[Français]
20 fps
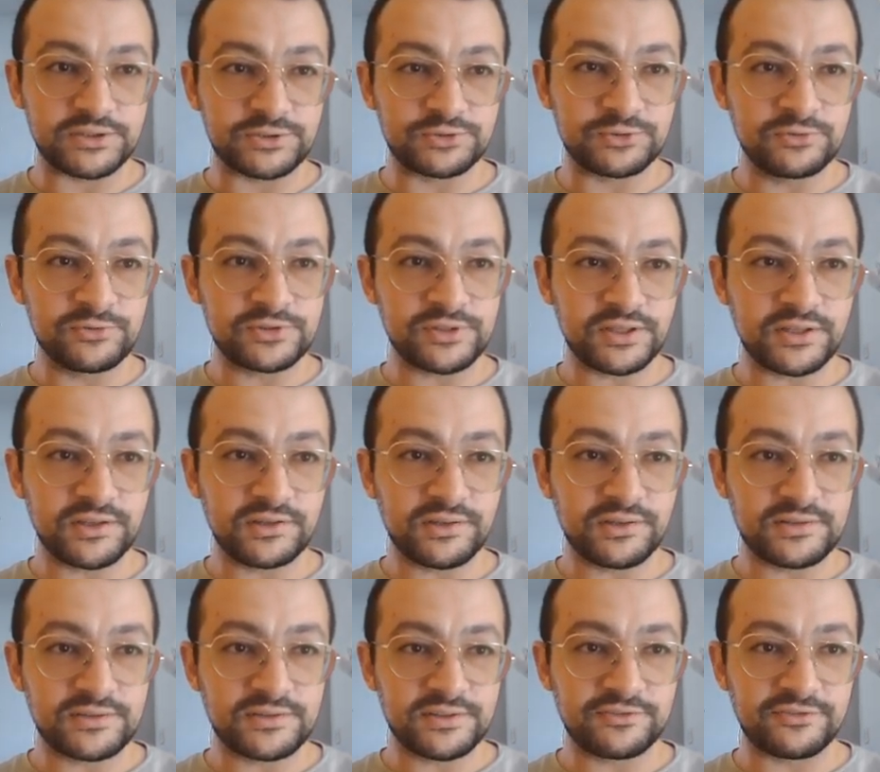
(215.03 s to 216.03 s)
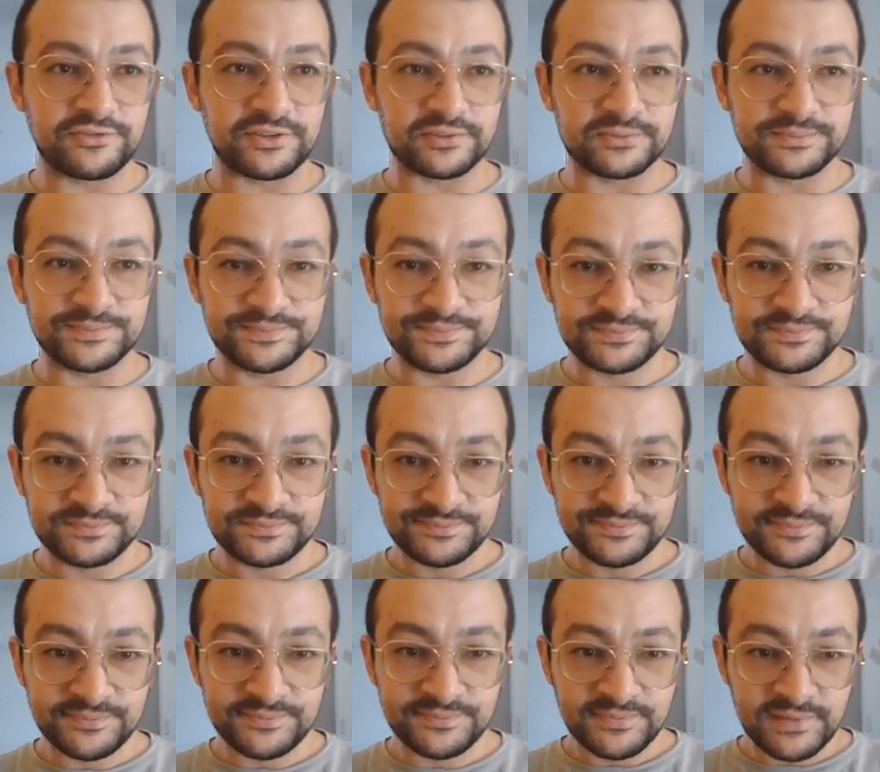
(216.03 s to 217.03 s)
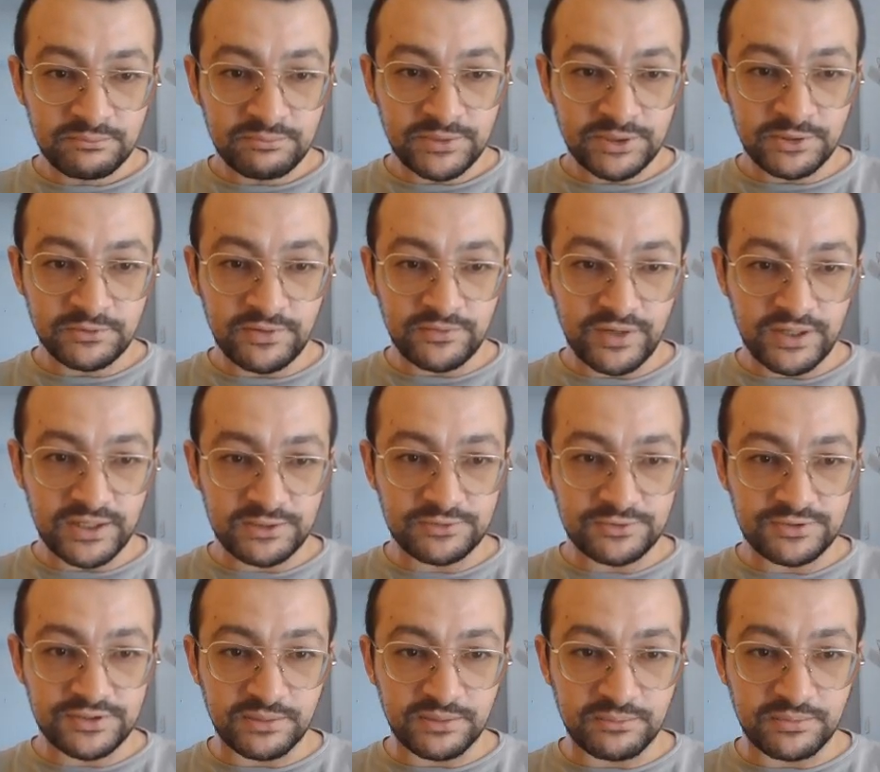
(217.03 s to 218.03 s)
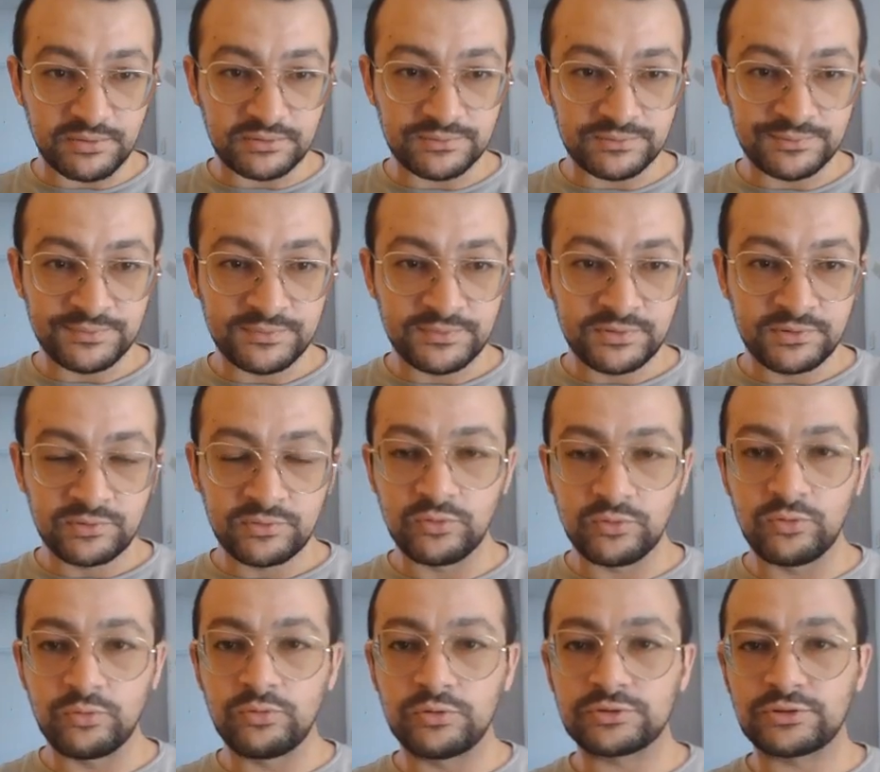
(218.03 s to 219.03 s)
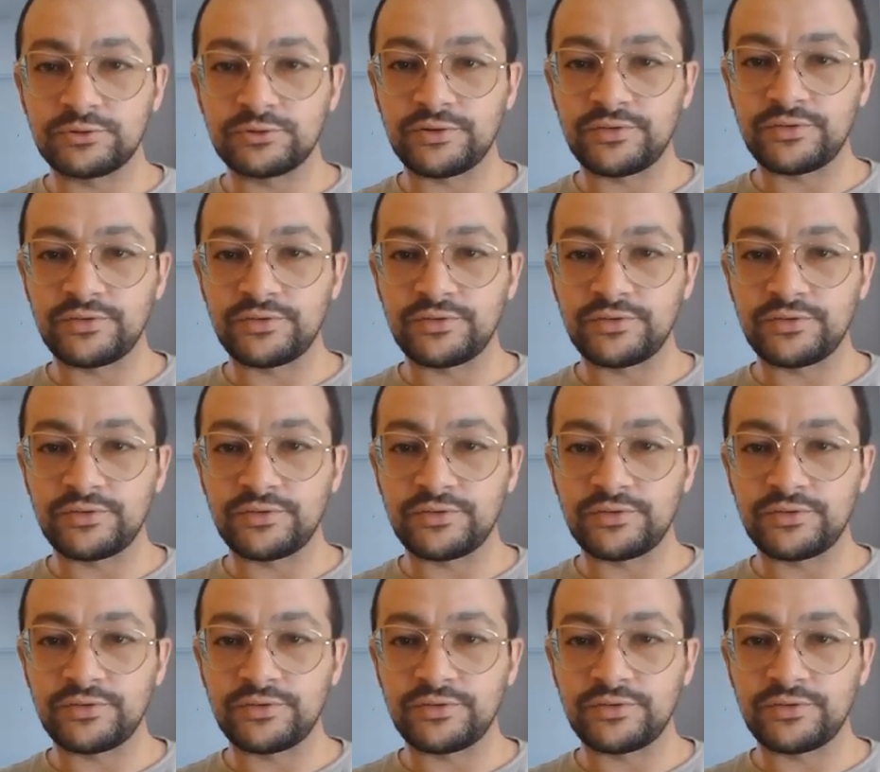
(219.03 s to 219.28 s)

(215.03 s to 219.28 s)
des choses. C'est fait. Maintenant, on va voir la deuxième. Oh, attends, on